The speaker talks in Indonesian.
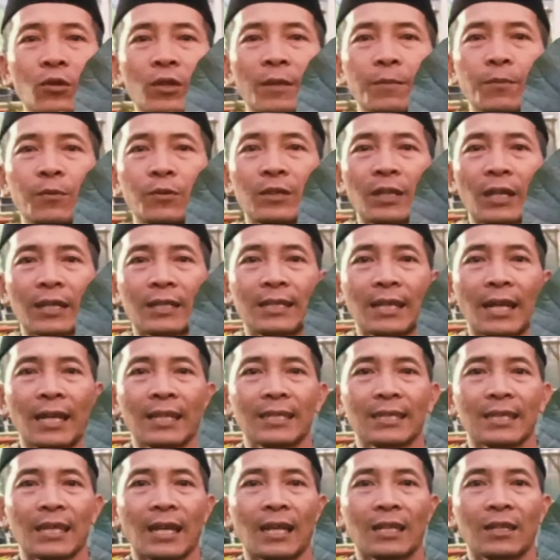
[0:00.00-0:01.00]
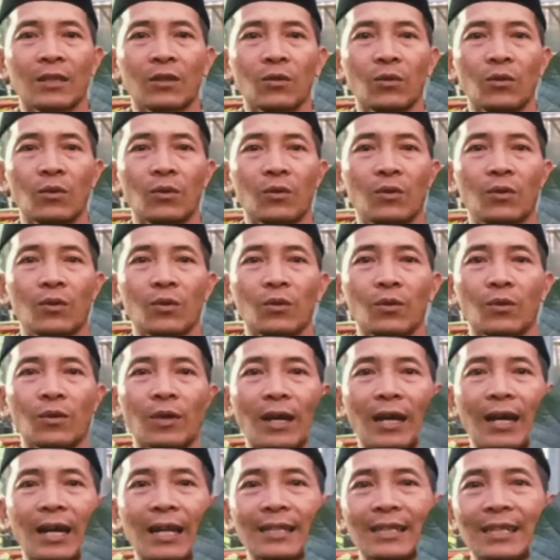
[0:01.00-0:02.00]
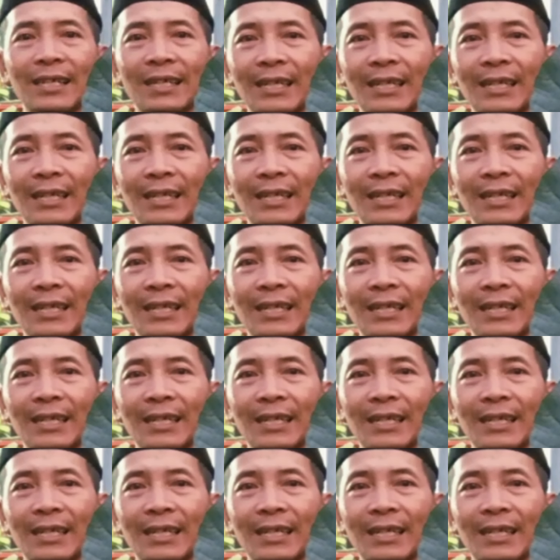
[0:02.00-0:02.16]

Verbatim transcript: ribu saja 1 2